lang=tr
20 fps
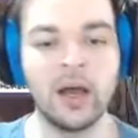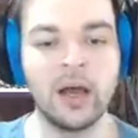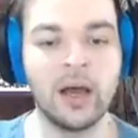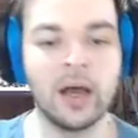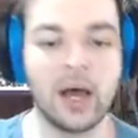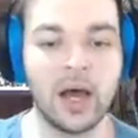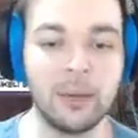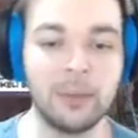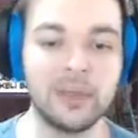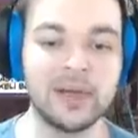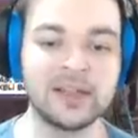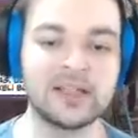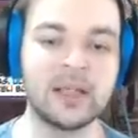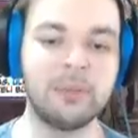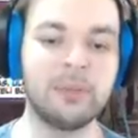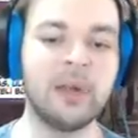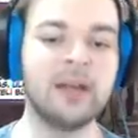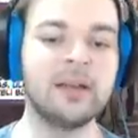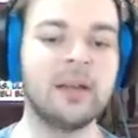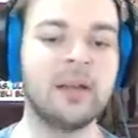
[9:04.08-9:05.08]
Ama
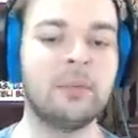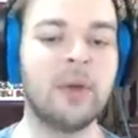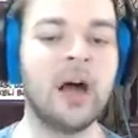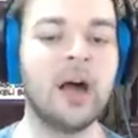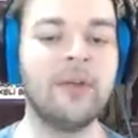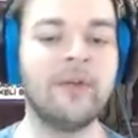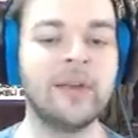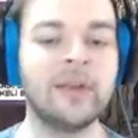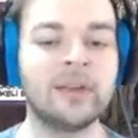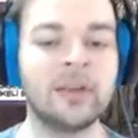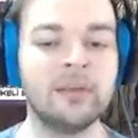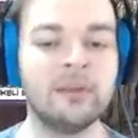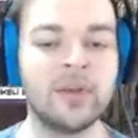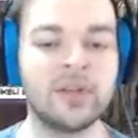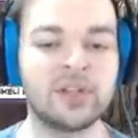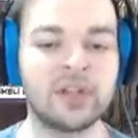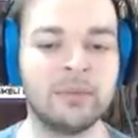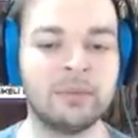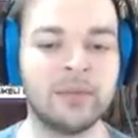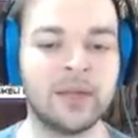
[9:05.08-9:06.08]
zamanla mahvettiğim
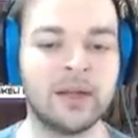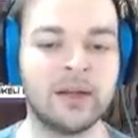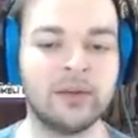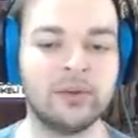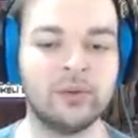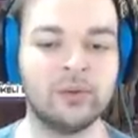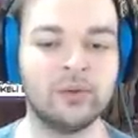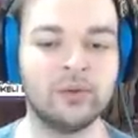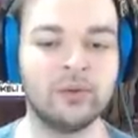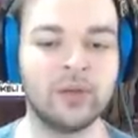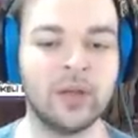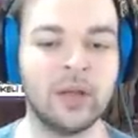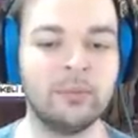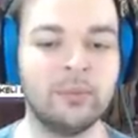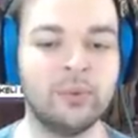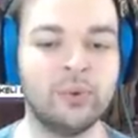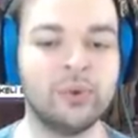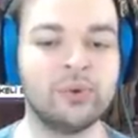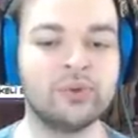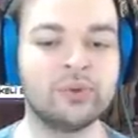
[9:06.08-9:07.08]
yaşamlar
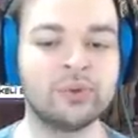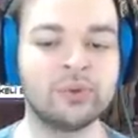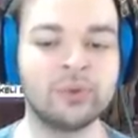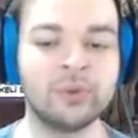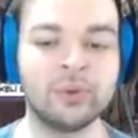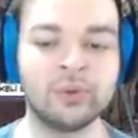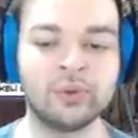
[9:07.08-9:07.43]
yüzünden büyük suçluluk